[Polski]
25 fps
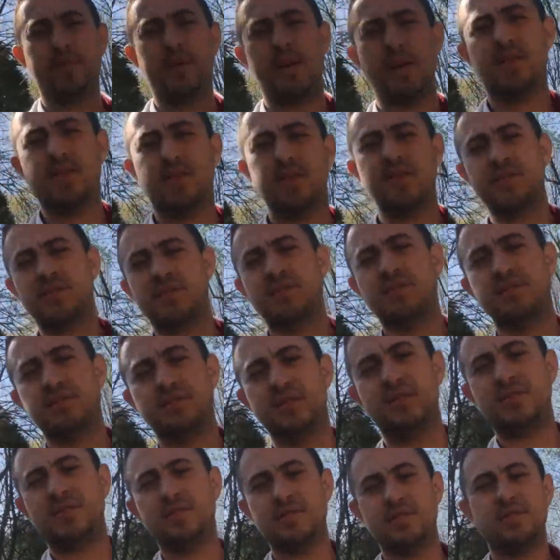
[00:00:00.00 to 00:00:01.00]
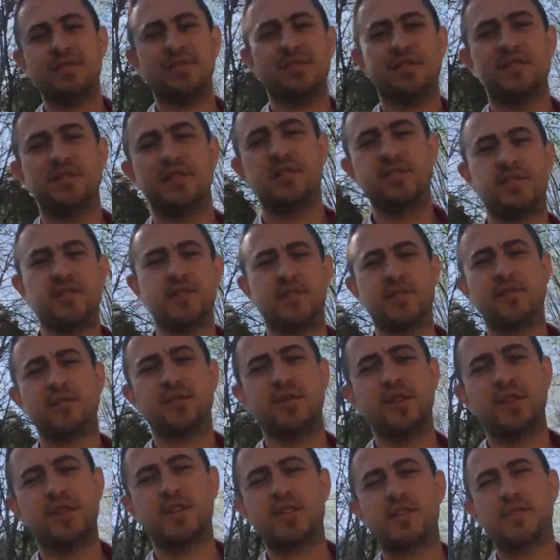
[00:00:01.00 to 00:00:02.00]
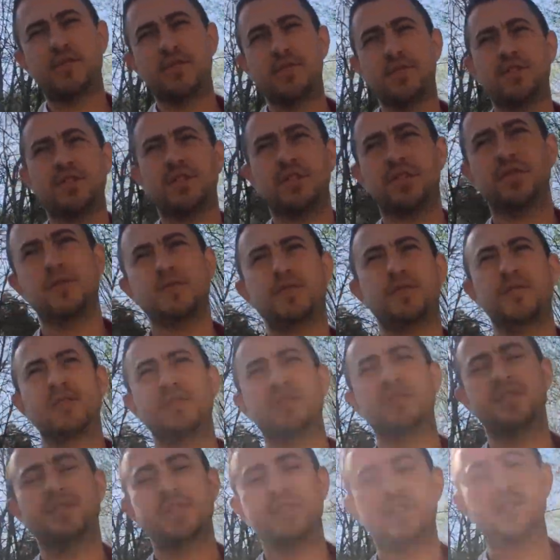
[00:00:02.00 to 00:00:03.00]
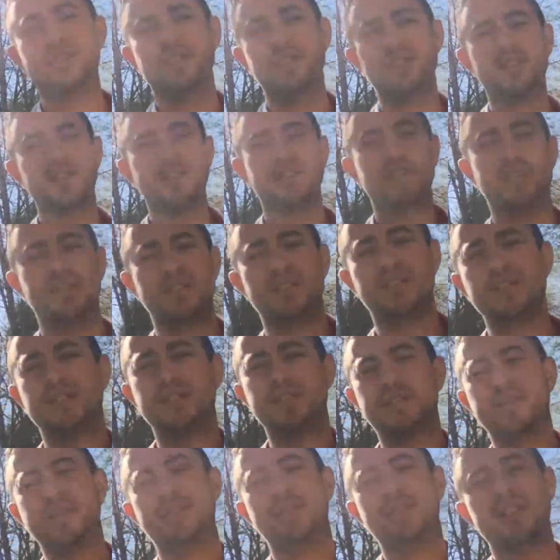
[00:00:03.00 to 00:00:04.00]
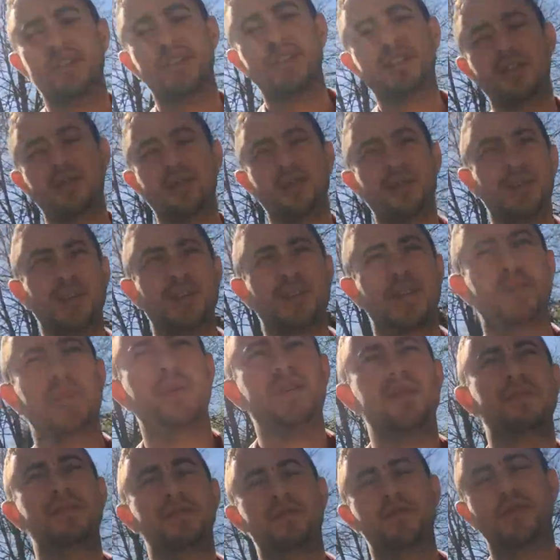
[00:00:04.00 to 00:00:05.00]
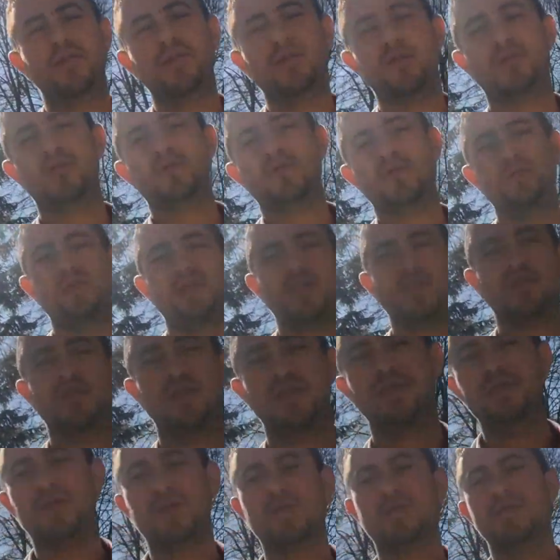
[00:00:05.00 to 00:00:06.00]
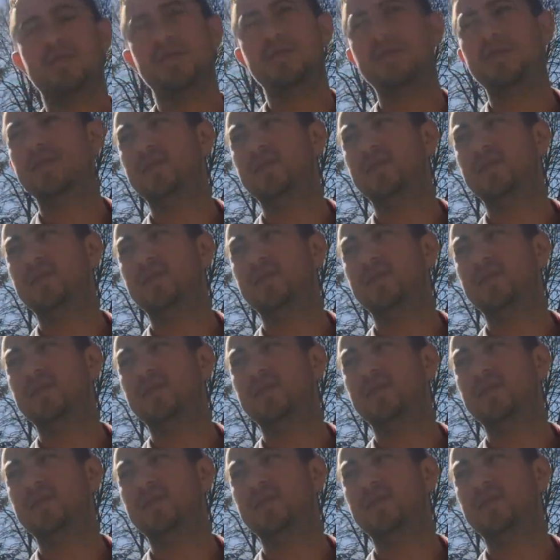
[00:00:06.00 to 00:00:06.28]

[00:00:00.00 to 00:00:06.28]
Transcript: do Paco, do moich instruktorów. Też Cię mogę zabawić różną filozofią